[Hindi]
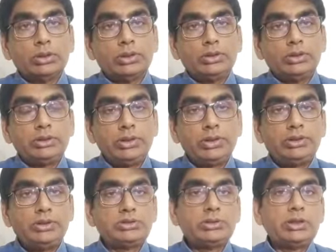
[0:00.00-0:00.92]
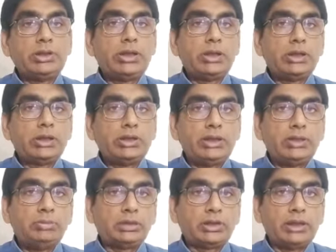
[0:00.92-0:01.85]
ये चीज़ की है कि ये
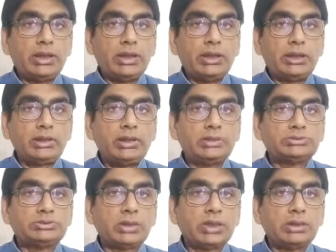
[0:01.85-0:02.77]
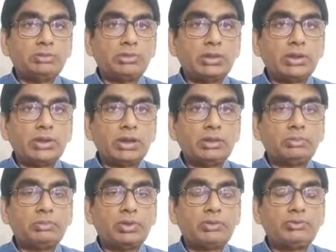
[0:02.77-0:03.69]
बताया है कि इस्लाम के नाम
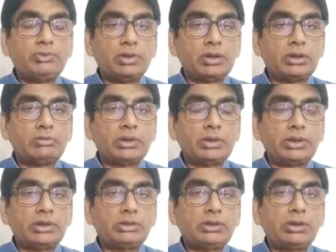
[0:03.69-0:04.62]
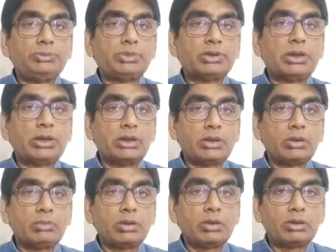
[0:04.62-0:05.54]
पर फ़िरका वारियत की इब्तदा
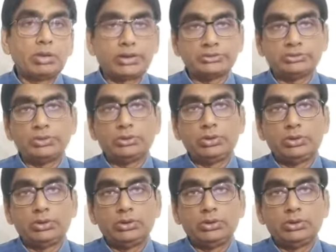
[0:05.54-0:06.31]
कबर कैसे हुई